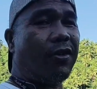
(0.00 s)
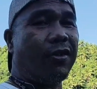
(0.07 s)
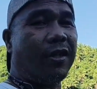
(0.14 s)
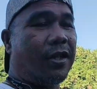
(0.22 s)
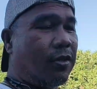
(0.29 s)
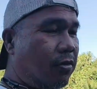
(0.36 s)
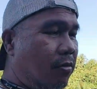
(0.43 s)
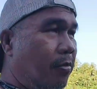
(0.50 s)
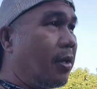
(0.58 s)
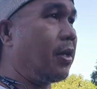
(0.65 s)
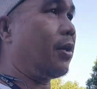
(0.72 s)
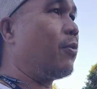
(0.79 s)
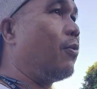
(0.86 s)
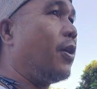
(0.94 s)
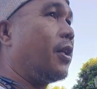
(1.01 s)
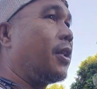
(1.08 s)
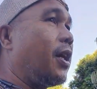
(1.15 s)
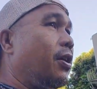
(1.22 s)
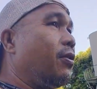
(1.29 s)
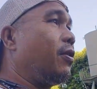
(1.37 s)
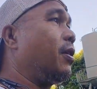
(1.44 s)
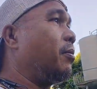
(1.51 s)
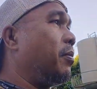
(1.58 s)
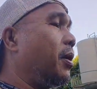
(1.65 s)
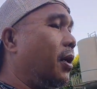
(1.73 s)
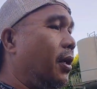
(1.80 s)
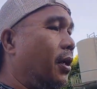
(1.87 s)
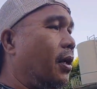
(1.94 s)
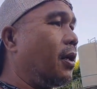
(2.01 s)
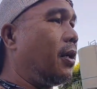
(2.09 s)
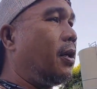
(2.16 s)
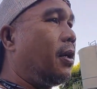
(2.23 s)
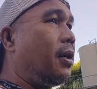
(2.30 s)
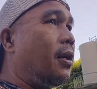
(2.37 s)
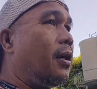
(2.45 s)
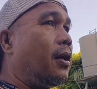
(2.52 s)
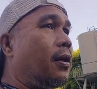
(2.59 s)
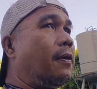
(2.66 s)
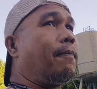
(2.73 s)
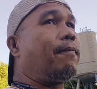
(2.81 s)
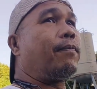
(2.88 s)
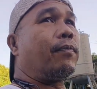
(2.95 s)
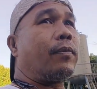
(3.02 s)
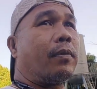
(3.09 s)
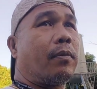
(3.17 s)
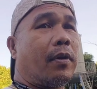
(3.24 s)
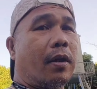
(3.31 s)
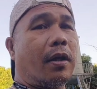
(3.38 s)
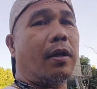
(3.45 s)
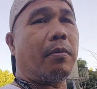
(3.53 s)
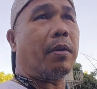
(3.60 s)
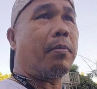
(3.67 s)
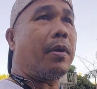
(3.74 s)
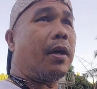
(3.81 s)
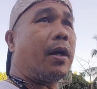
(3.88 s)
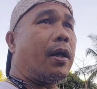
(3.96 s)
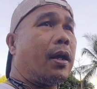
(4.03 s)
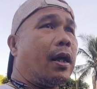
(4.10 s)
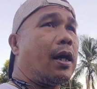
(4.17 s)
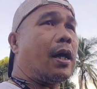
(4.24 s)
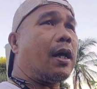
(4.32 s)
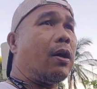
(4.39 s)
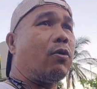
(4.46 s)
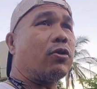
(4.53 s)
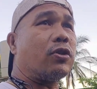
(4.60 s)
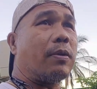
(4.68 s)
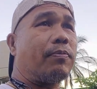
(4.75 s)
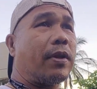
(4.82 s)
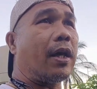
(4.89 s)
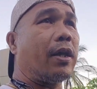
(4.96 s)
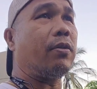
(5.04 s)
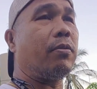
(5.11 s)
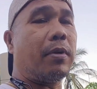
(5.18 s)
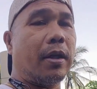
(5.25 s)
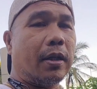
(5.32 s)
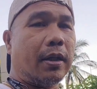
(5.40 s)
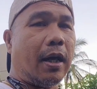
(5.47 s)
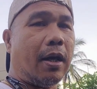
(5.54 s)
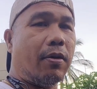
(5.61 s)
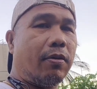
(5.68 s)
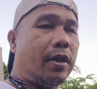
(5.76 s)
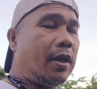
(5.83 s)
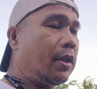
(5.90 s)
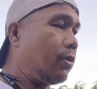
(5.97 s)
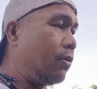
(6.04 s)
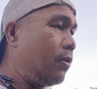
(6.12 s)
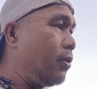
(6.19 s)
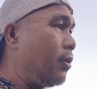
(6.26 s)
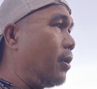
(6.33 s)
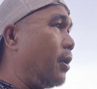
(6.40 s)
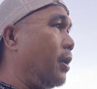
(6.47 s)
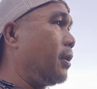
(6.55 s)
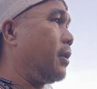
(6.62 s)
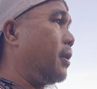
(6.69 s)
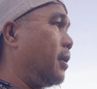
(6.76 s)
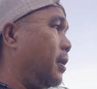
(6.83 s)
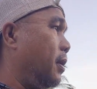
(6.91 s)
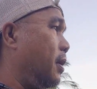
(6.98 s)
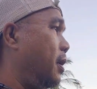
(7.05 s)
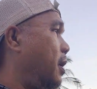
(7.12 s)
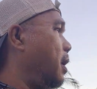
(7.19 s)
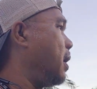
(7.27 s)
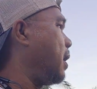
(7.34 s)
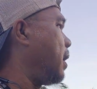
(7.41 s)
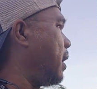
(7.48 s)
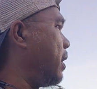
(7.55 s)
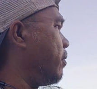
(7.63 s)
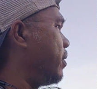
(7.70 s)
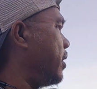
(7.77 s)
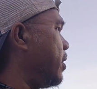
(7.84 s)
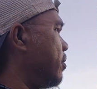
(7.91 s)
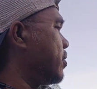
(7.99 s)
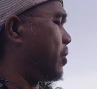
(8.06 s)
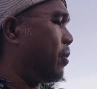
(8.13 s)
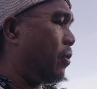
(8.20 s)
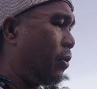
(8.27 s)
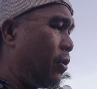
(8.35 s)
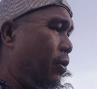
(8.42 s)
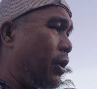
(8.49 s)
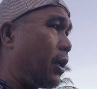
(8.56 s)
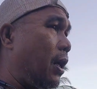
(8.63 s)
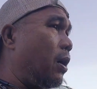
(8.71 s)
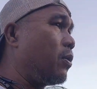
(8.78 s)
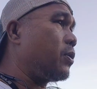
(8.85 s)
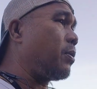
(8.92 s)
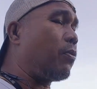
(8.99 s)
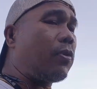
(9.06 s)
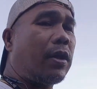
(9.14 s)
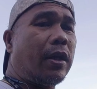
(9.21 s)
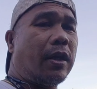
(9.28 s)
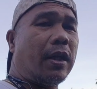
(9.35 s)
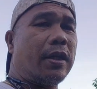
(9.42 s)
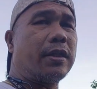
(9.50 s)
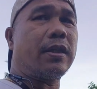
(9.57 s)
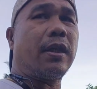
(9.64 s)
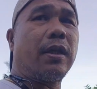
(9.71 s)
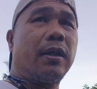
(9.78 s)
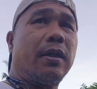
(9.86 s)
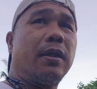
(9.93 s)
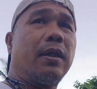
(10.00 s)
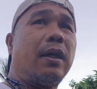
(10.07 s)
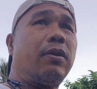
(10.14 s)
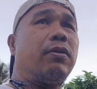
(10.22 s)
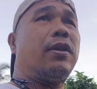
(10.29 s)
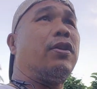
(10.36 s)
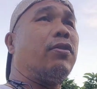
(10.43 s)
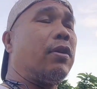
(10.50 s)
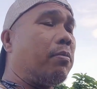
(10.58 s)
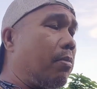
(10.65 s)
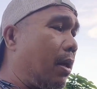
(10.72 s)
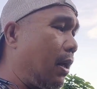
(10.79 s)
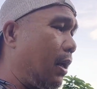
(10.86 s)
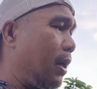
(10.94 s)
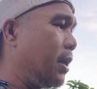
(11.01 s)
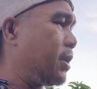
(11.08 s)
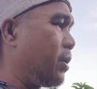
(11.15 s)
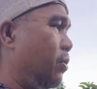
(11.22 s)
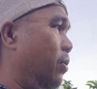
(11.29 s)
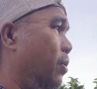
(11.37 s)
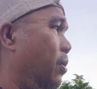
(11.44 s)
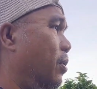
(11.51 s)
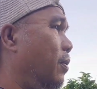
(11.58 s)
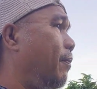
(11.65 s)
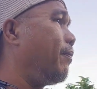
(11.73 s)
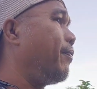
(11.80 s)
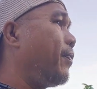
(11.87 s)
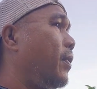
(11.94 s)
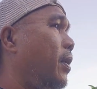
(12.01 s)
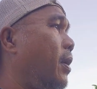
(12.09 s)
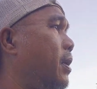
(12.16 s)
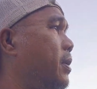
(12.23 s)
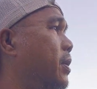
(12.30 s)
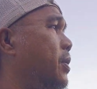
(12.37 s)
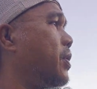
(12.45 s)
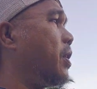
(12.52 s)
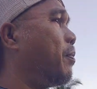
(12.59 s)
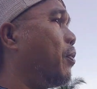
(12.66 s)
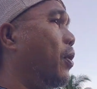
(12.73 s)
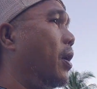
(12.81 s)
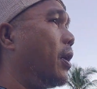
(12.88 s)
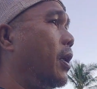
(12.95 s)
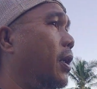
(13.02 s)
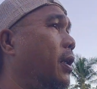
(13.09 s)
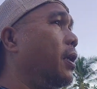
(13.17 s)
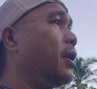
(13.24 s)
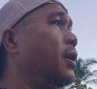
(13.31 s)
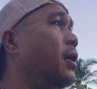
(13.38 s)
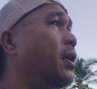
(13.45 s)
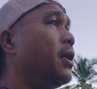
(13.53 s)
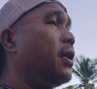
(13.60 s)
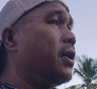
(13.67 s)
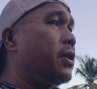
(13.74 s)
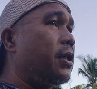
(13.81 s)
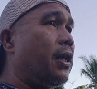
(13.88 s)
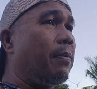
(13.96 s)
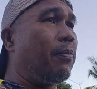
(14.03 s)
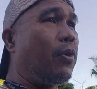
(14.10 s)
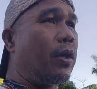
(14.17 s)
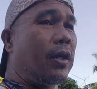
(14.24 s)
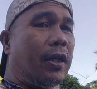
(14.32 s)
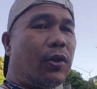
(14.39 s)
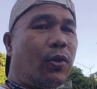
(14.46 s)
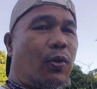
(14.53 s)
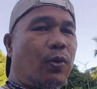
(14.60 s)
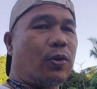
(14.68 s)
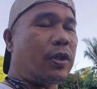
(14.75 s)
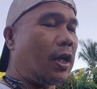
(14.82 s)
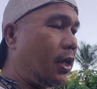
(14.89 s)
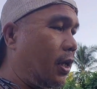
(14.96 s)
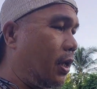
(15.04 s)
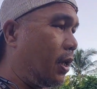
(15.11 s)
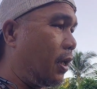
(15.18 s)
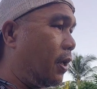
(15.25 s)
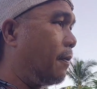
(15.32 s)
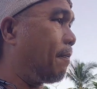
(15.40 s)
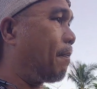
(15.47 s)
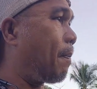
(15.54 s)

tayo dito may nakuha tayo ng mga na may mga nakakausap tayong mga tao dito ano din yun siguro yung nakausap ko kanina isang ano din yun ng barangay siguro kasi siya po ang nag sila po ang nagturo sa akin na